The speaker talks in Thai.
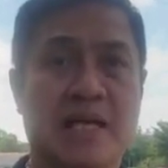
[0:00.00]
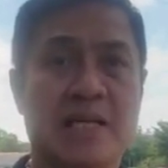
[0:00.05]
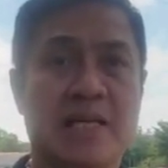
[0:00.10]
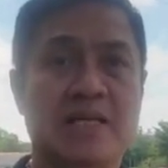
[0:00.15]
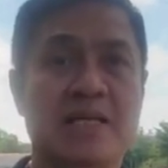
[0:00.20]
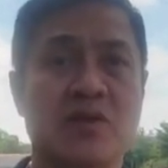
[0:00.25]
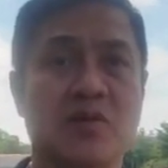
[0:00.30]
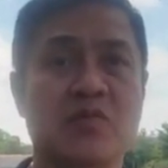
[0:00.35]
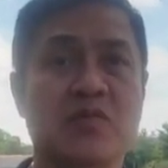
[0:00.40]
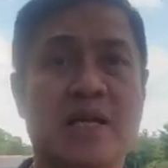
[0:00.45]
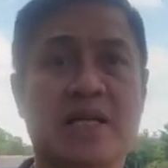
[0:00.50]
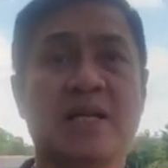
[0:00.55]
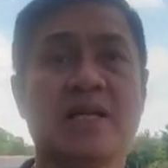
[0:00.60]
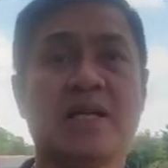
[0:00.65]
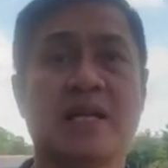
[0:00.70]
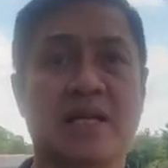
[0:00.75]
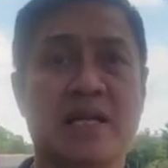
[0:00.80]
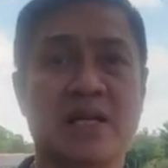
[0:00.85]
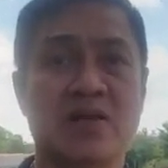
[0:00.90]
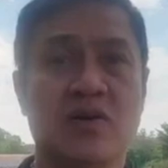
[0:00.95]
บาทหน้าที่ของฝ่ายเท
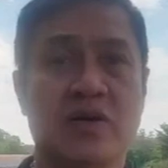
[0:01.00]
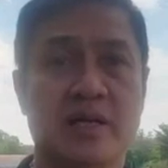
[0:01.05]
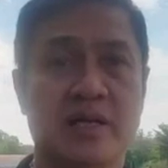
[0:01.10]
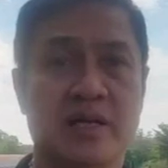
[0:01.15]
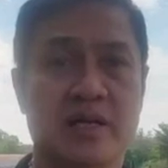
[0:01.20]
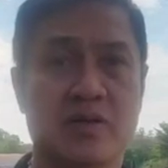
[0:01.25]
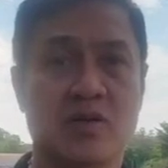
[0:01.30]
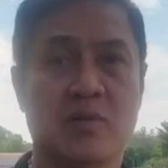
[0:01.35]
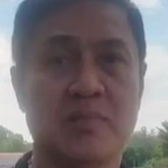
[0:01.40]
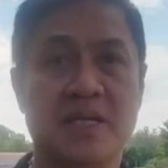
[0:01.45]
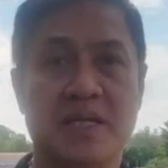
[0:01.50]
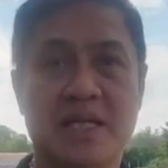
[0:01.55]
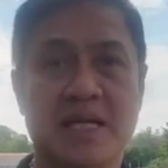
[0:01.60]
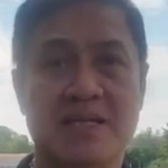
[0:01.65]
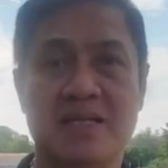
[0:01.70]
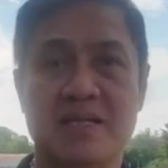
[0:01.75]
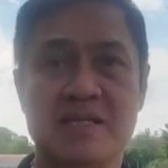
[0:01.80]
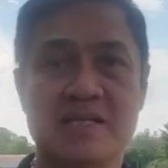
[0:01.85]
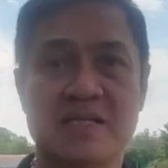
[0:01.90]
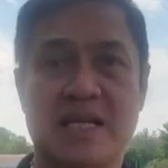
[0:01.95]
คนิคแน่นอนฮะก็มีห
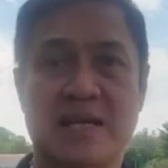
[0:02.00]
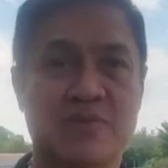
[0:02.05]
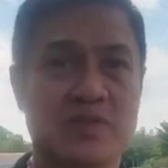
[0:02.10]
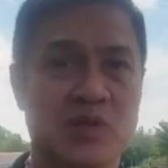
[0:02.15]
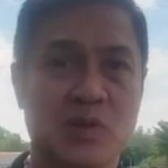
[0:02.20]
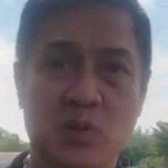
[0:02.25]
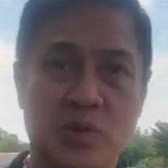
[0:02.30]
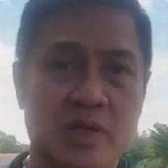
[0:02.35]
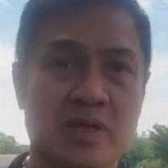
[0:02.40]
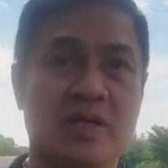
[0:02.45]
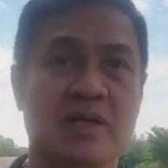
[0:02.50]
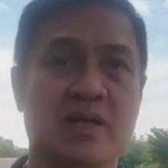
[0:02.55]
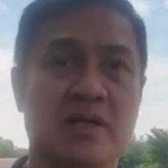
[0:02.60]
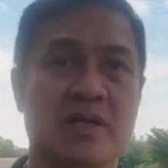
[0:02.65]
น้าที่สนับสนุน